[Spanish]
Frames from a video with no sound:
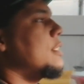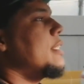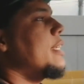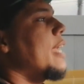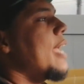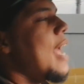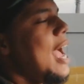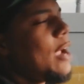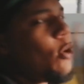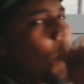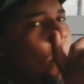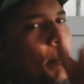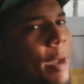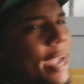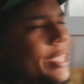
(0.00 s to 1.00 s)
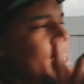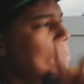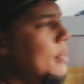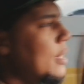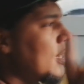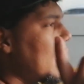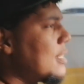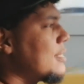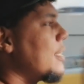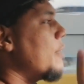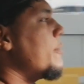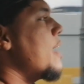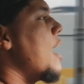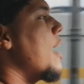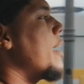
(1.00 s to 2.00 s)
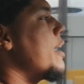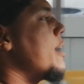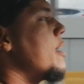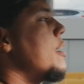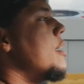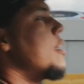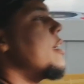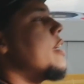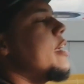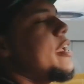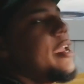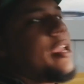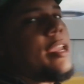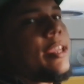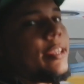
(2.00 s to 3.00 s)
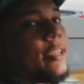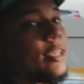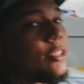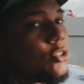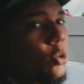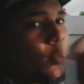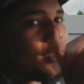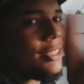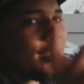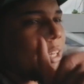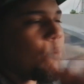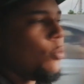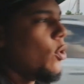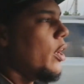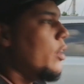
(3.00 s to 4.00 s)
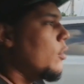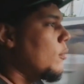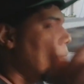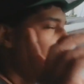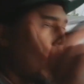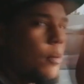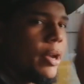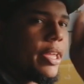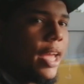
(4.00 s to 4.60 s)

Así que acompáñenme en este viaje, eh, que esto va a estar bueno. Vamos